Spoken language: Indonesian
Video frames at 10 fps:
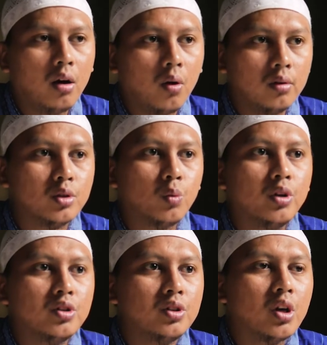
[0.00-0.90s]

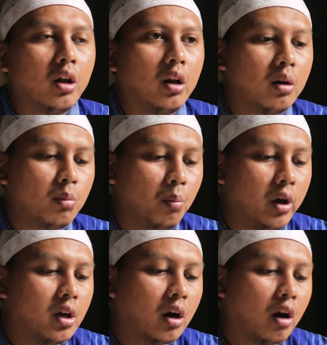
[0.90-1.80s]
Konsekuensinya adalah
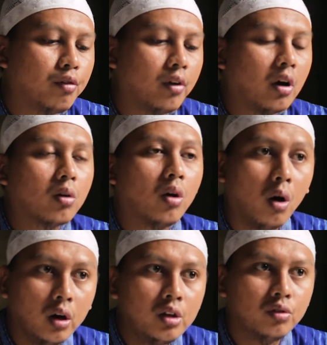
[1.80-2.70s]
membayar kafaroh
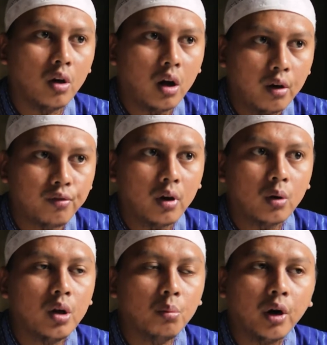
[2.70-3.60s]
ghalizah,
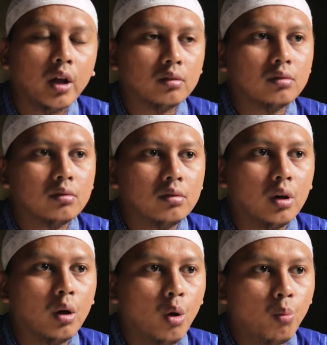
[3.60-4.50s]
kafaroh yang berat.
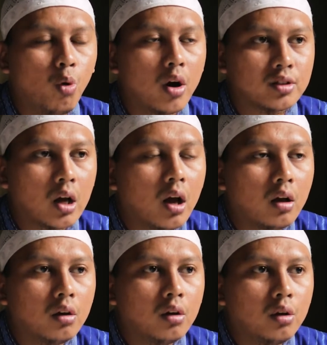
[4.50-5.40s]
Ya.
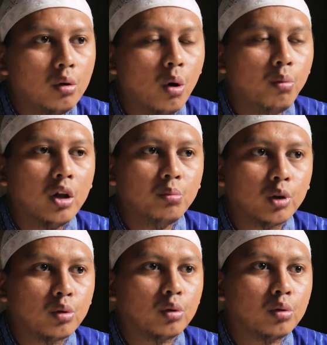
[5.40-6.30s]
Puasa dua bulan
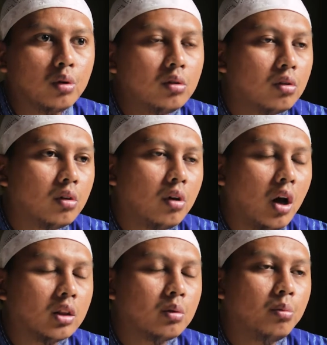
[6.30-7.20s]
berturut-turut
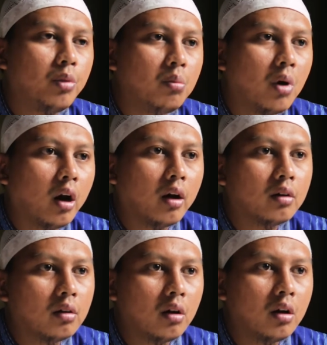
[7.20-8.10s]
atau memberi
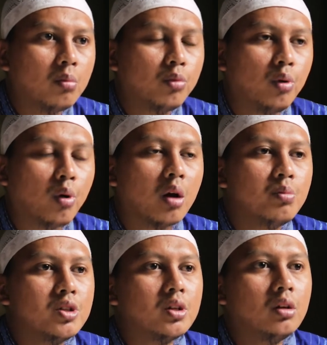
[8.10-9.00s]
makan 60 orang
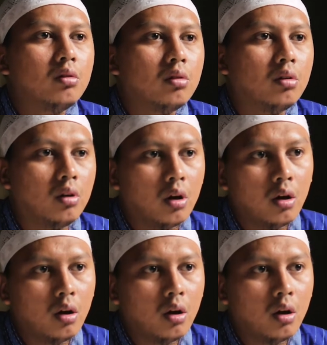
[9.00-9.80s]
miskin ya